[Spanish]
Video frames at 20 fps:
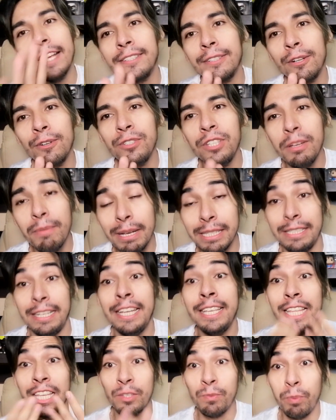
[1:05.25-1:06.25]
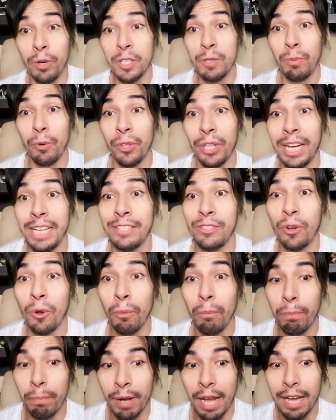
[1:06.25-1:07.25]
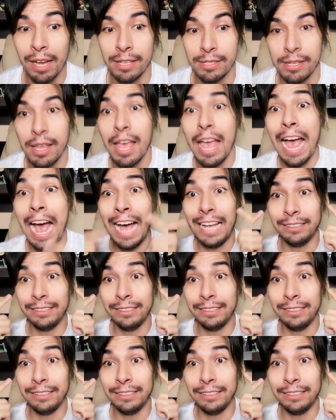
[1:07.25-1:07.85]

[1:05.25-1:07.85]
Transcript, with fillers: exclusivas y después podrás comprarlas.